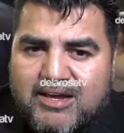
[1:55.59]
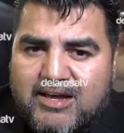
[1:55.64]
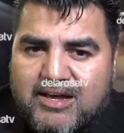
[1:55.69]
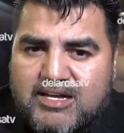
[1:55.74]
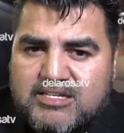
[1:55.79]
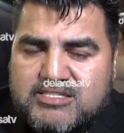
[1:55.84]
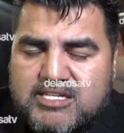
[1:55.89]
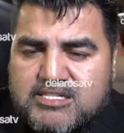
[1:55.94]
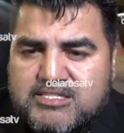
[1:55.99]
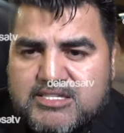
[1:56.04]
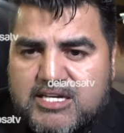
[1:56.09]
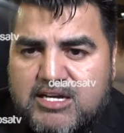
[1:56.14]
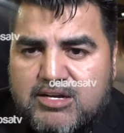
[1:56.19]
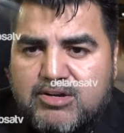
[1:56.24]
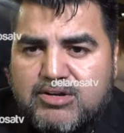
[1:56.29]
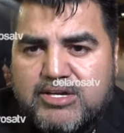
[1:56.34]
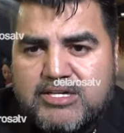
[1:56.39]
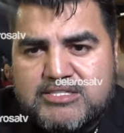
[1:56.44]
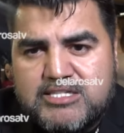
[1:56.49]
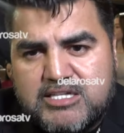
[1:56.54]
ese
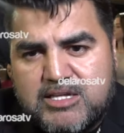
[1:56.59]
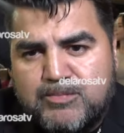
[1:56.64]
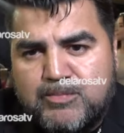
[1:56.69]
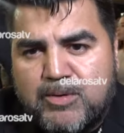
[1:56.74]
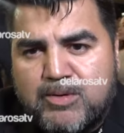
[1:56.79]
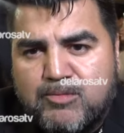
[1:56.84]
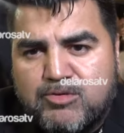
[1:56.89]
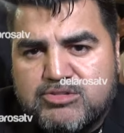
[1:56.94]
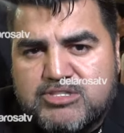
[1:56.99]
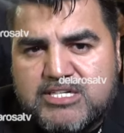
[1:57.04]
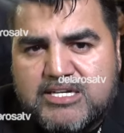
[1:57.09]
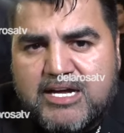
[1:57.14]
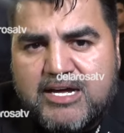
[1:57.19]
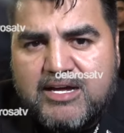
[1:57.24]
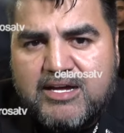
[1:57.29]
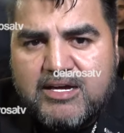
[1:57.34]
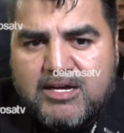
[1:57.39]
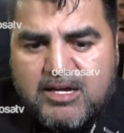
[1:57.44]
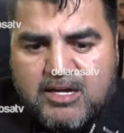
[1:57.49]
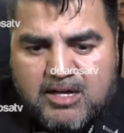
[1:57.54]
estilo y ese tipo de
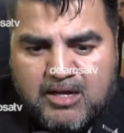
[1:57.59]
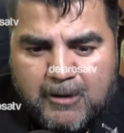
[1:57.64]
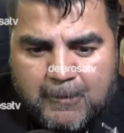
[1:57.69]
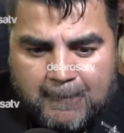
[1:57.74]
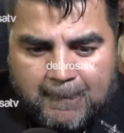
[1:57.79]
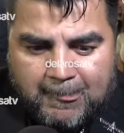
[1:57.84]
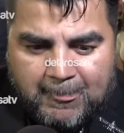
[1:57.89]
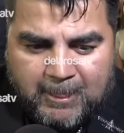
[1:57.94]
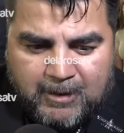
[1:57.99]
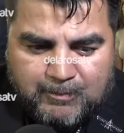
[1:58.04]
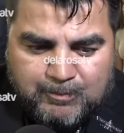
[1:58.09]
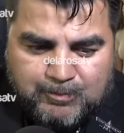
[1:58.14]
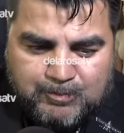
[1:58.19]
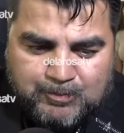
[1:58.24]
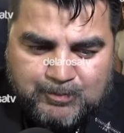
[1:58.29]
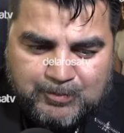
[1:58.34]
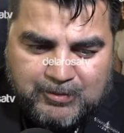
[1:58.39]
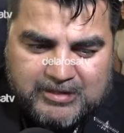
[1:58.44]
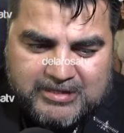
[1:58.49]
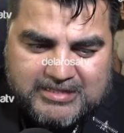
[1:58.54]
música.
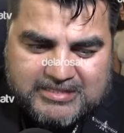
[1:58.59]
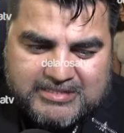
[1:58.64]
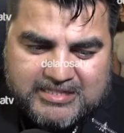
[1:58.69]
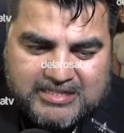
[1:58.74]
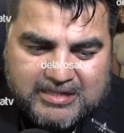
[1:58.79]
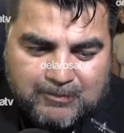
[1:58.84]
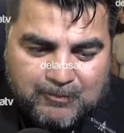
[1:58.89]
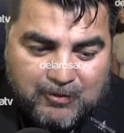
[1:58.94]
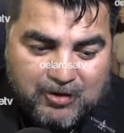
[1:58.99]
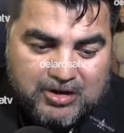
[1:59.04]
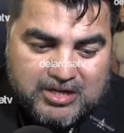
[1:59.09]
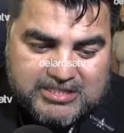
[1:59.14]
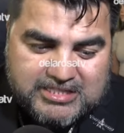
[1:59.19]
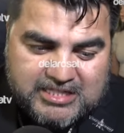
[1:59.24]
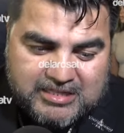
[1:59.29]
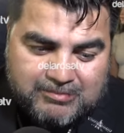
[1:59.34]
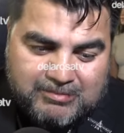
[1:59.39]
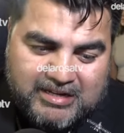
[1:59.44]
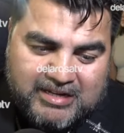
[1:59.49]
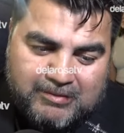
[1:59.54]
Pues, ¿qué te puedo
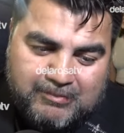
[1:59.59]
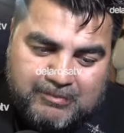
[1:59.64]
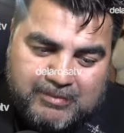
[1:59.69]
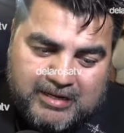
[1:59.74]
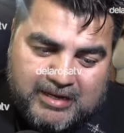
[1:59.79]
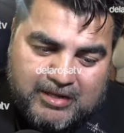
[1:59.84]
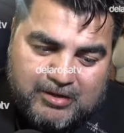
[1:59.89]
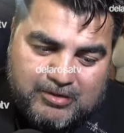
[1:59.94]
decir? mira,